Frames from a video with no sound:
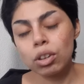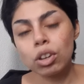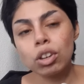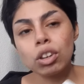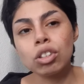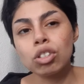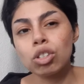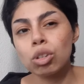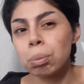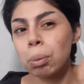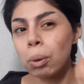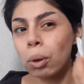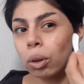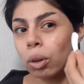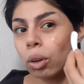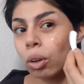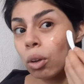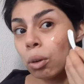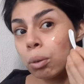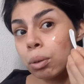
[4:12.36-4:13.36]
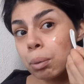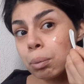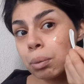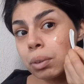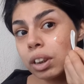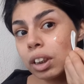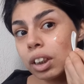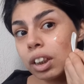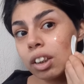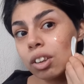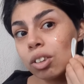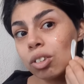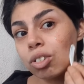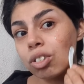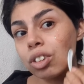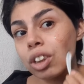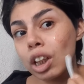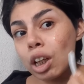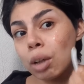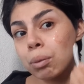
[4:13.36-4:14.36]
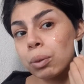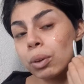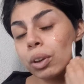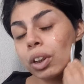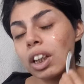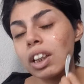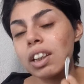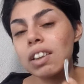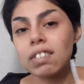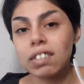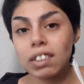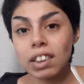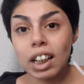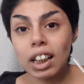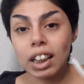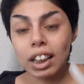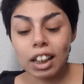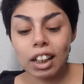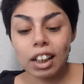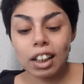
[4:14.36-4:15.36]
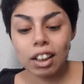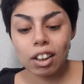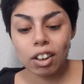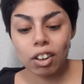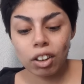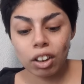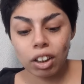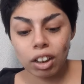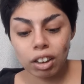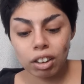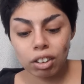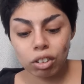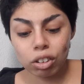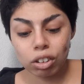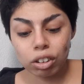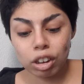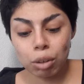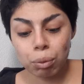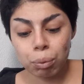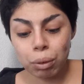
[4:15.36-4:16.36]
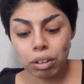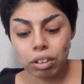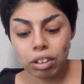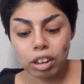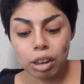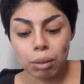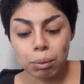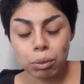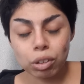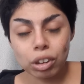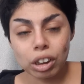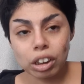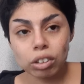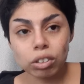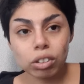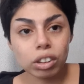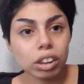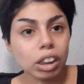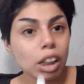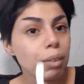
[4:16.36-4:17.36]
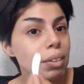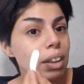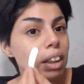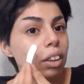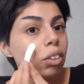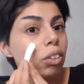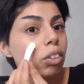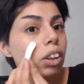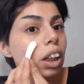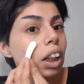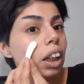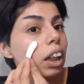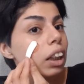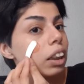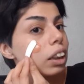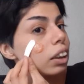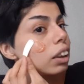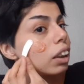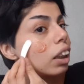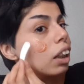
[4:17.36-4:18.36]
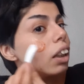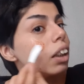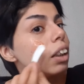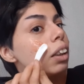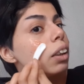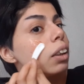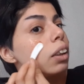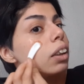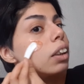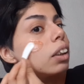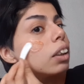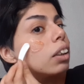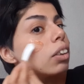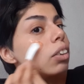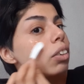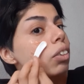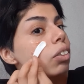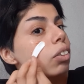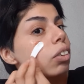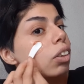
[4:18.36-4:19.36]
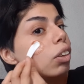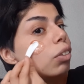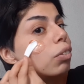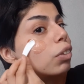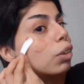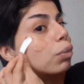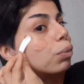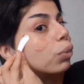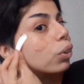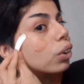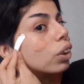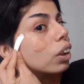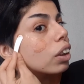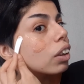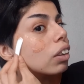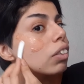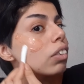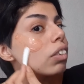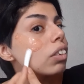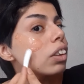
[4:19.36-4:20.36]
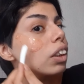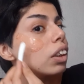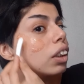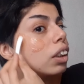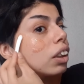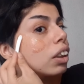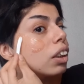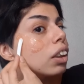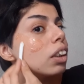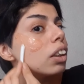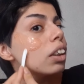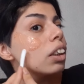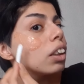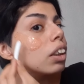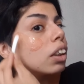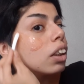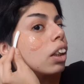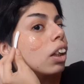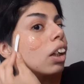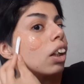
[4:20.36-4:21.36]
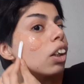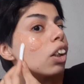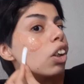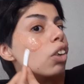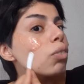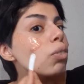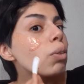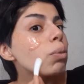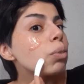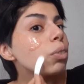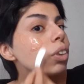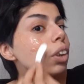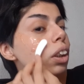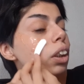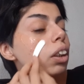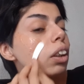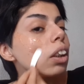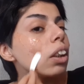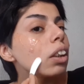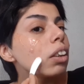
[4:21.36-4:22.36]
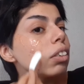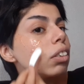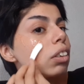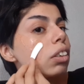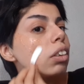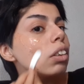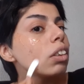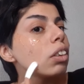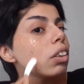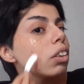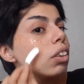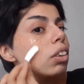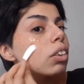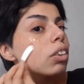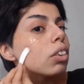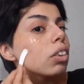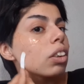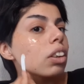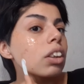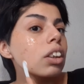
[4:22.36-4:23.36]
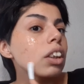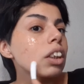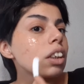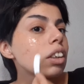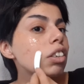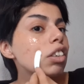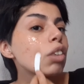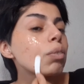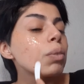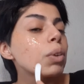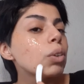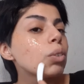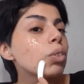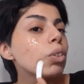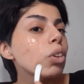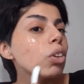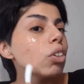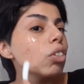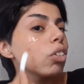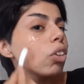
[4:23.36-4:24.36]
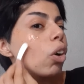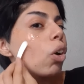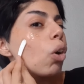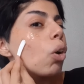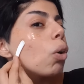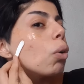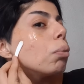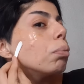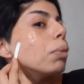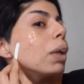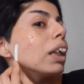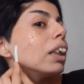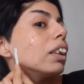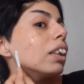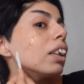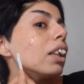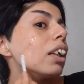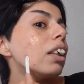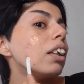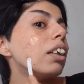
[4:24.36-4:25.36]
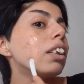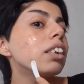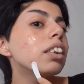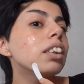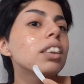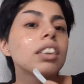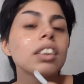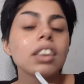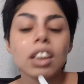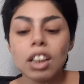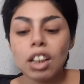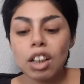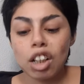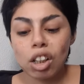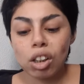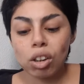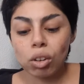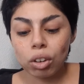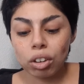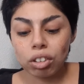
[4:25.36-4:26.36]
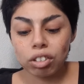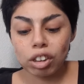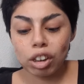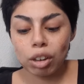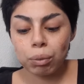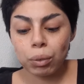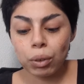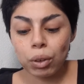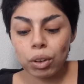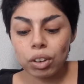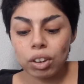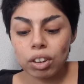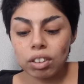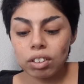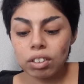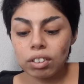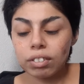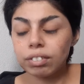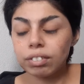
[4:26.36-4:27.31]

Y supongo obviamente que no seca porque decía que eh, después teníamos que lavarnos la carita. Entonces lo voy a poner así. Lo vamos a dejar así 15 minutos o 20. Lo que sí les puedo decir...